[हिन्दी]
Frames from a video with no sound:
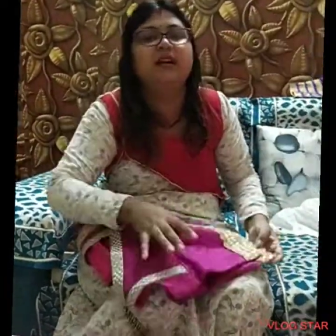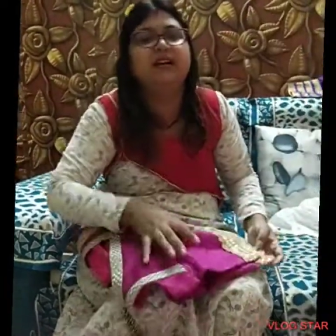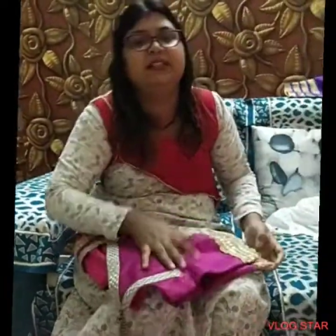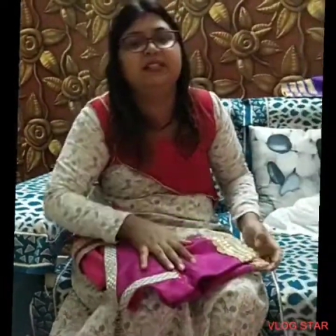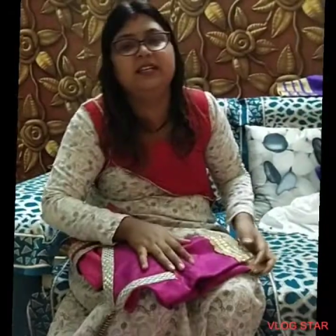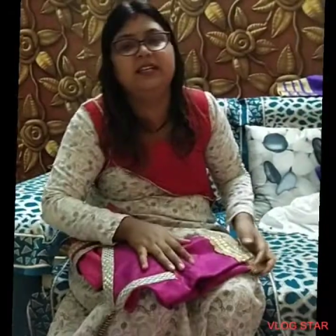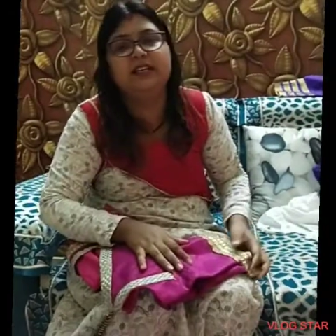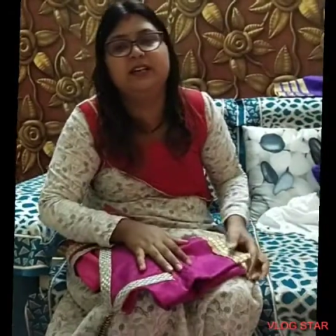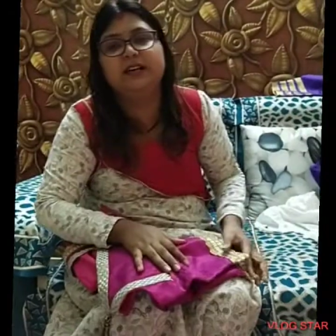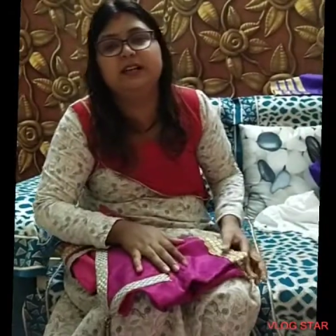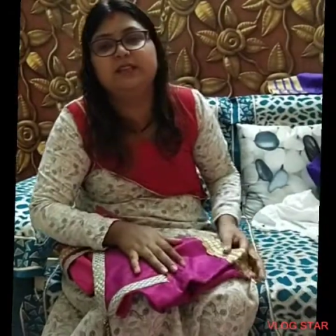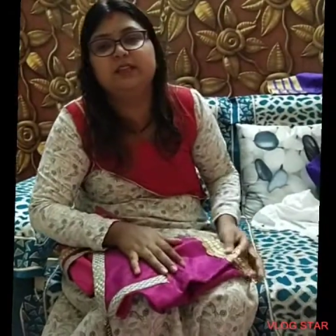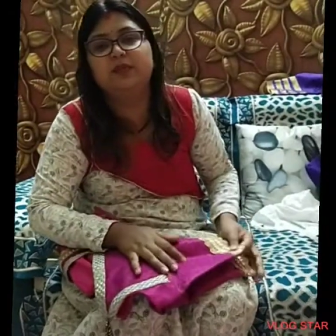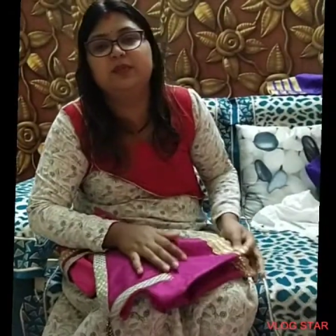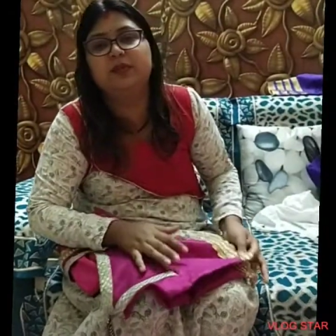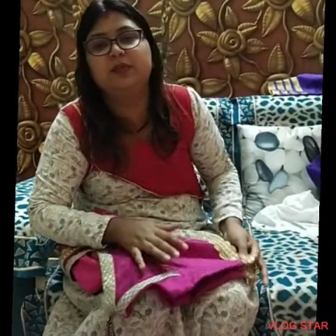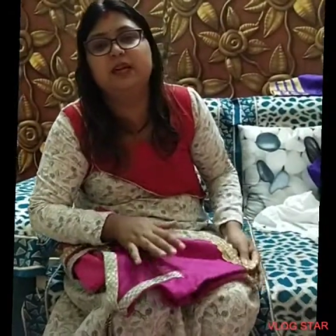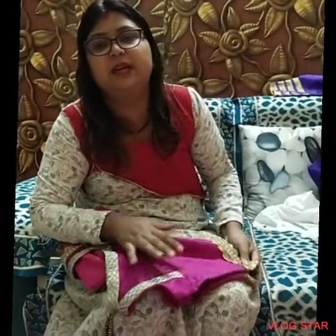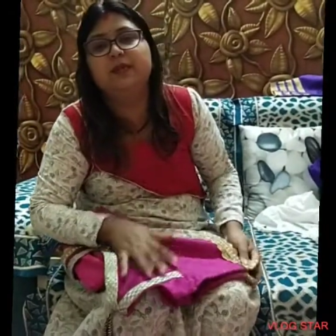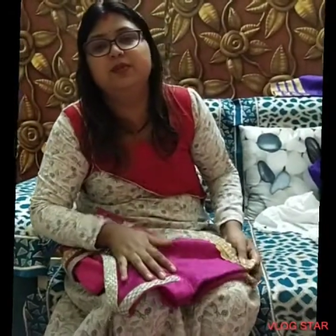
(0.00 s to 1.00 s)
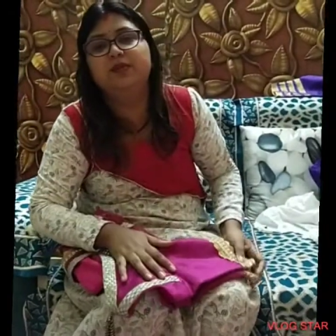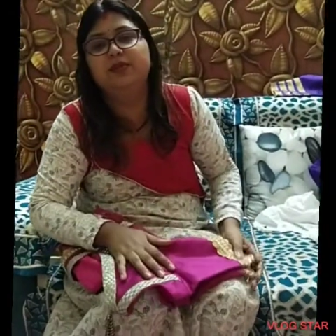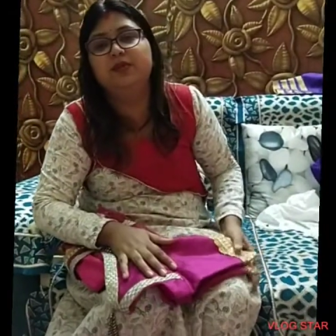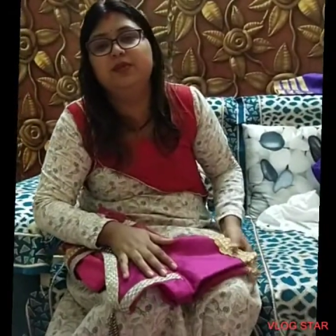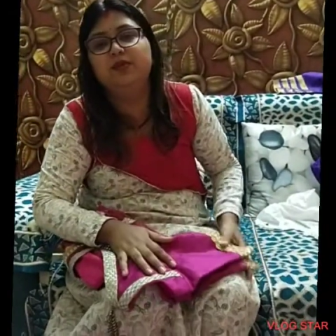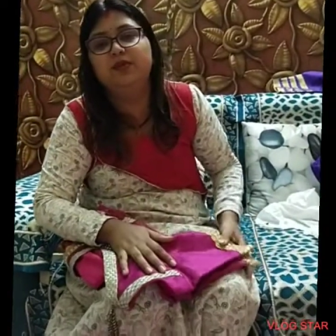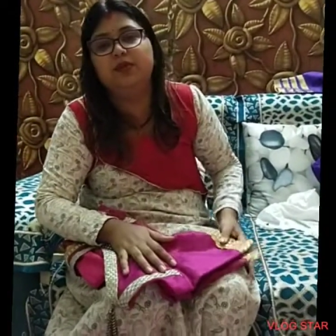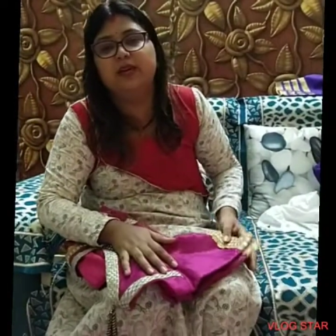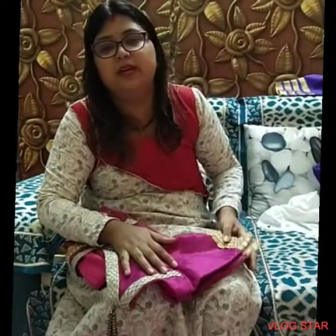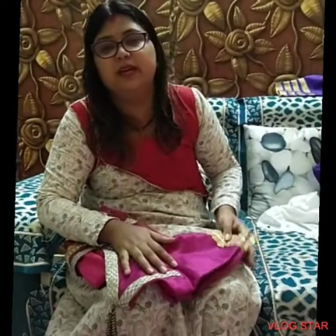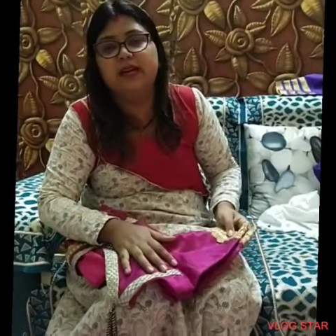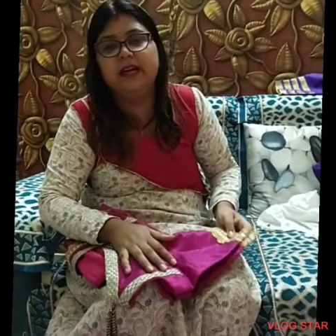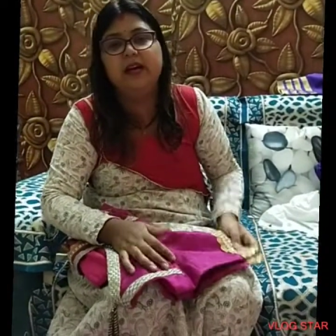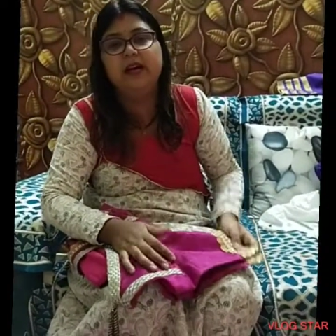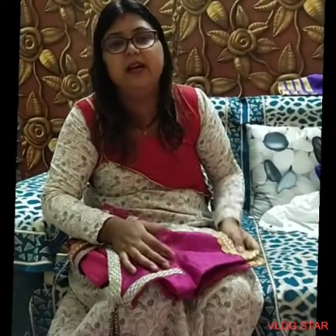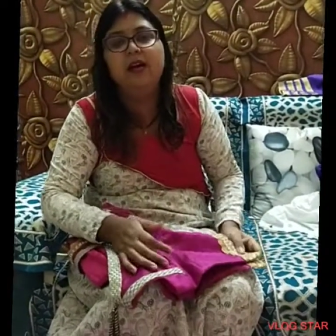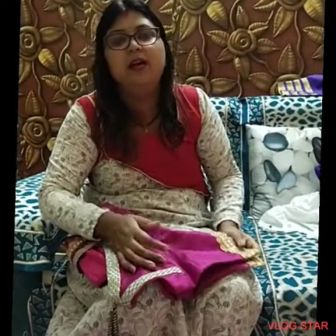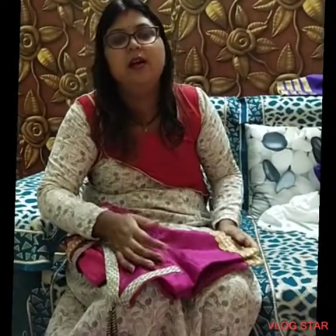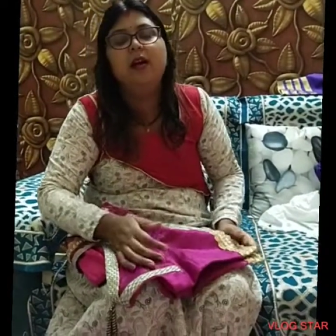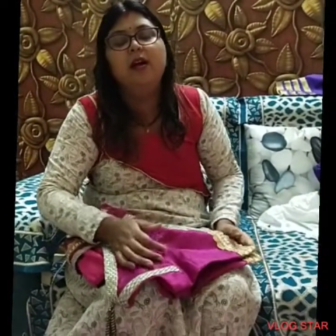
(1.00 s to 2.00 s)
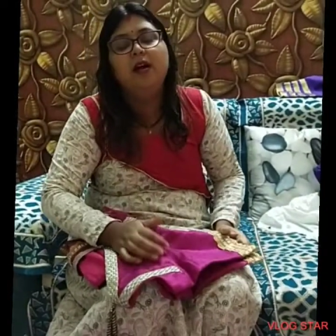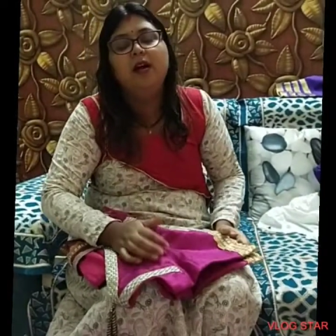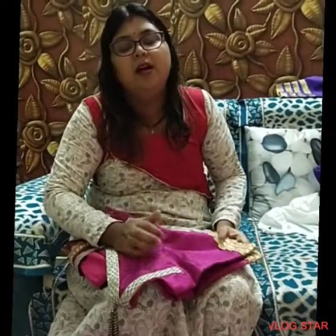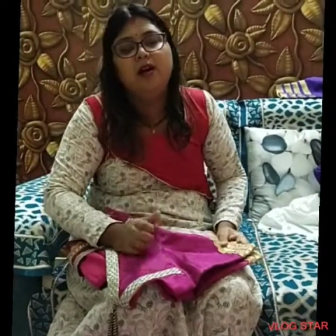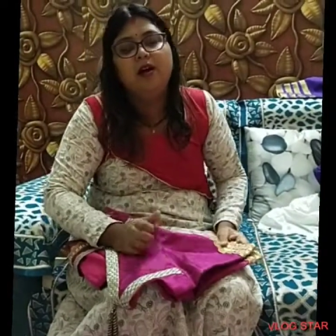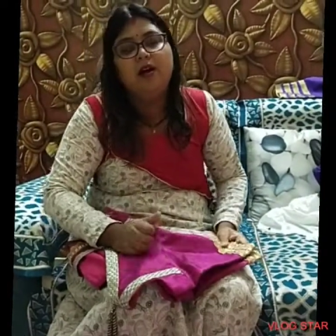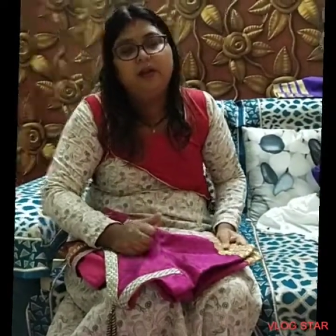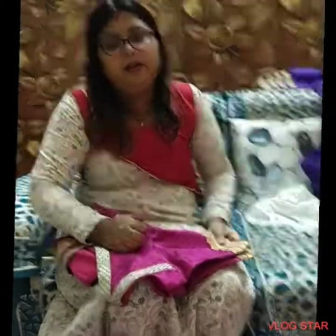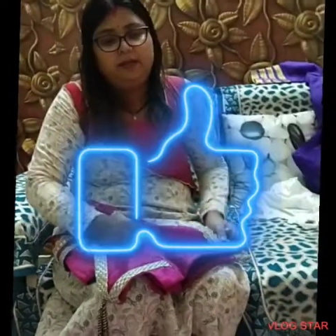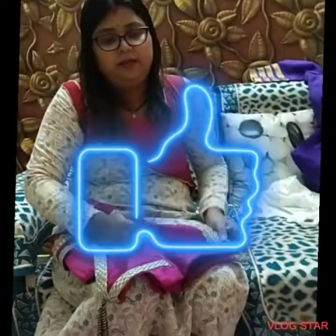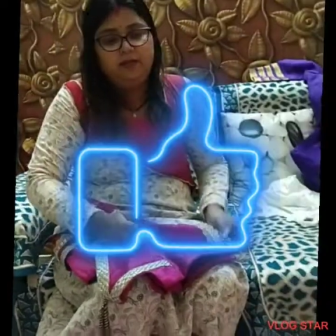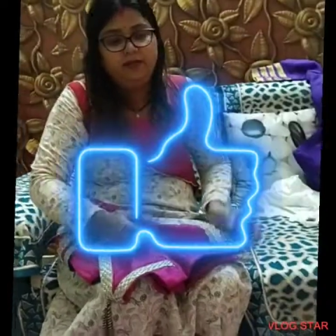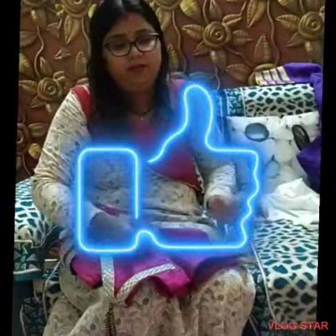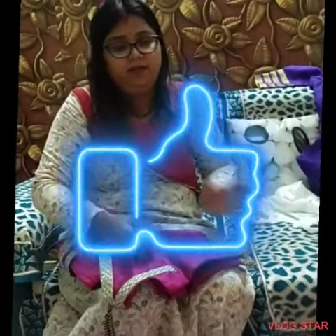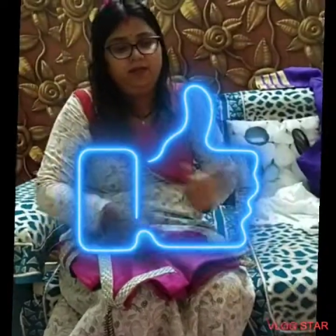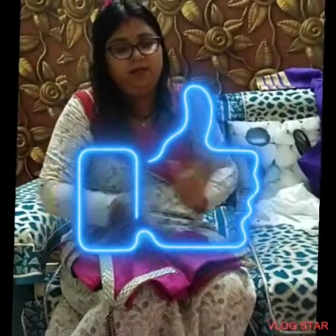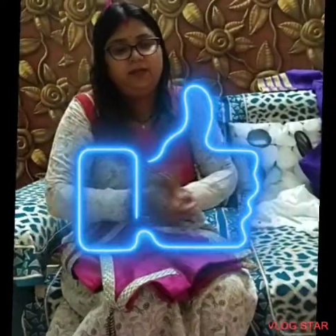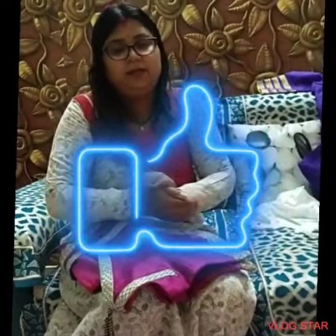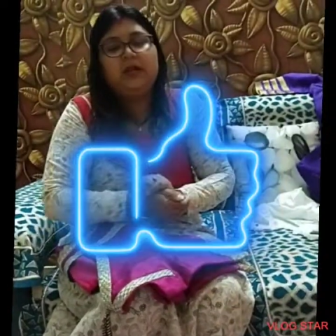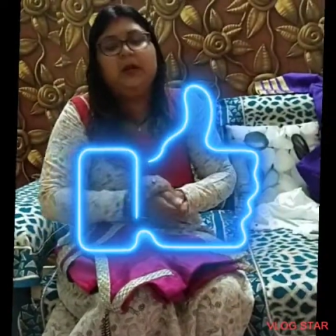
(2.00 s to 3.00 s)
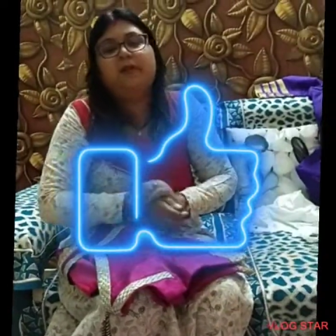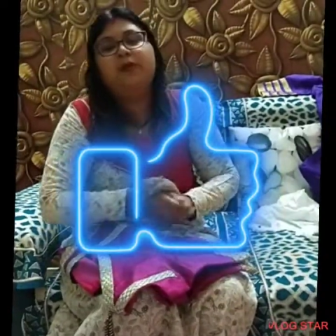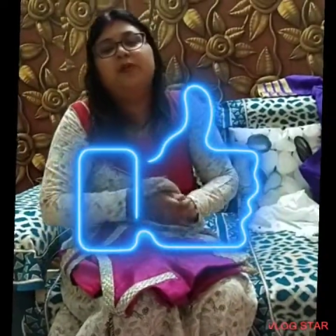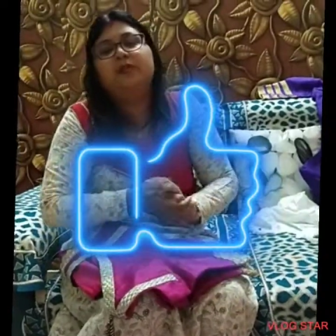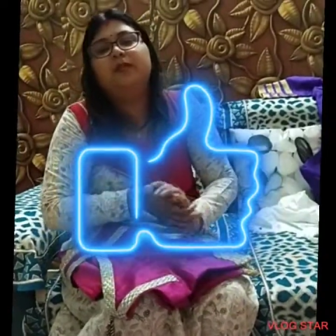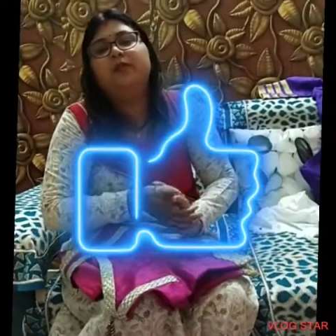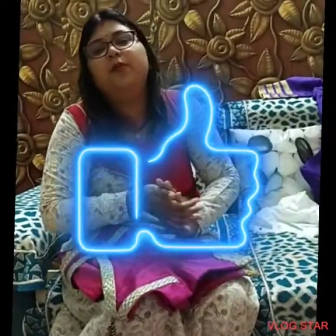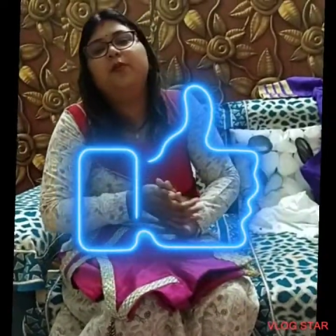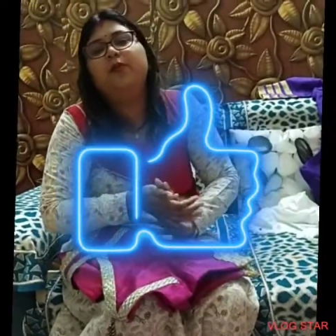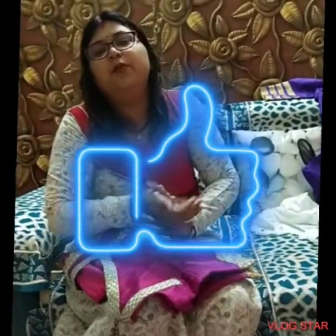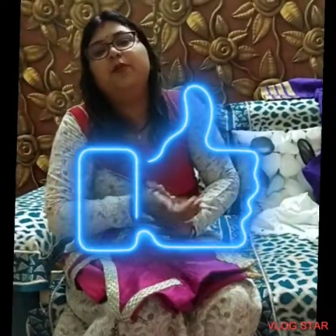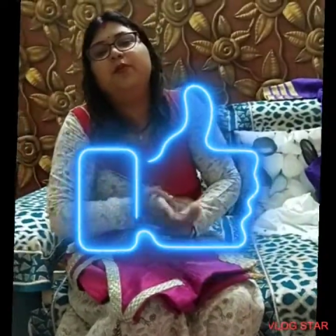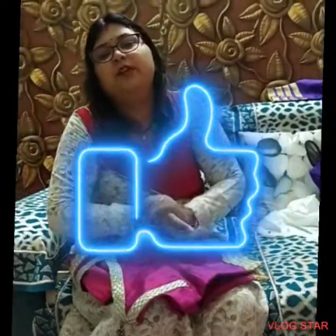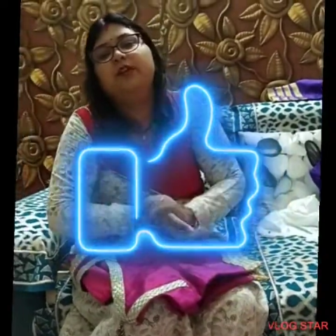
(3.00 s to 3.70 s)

शेयर एंड सब्सक्राइब जरूर करें आपके सपोर्ट की मुझे